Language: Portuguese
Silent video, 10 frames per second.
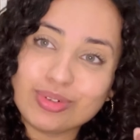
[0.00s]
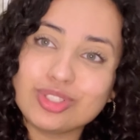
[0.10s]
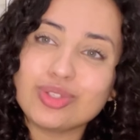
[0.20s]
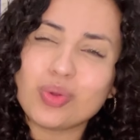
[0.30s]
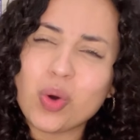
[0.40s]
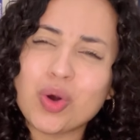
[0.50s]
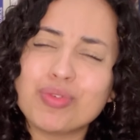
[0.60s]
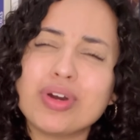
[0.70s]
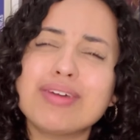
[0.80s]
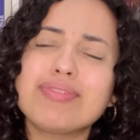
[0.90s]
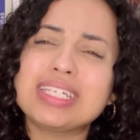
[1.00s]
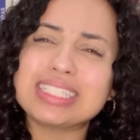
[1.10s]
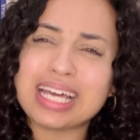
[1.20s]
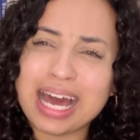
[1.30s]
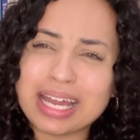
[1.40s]
de novo,
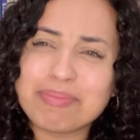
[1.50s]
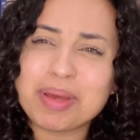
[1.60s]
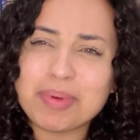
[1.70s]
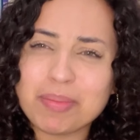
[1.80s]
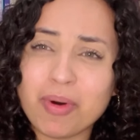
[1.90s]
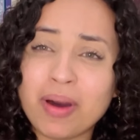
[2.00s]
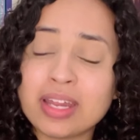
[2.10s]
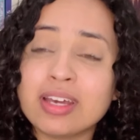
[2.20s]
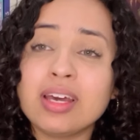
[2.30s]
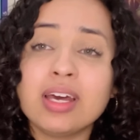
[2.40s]
refrescar a minha memória.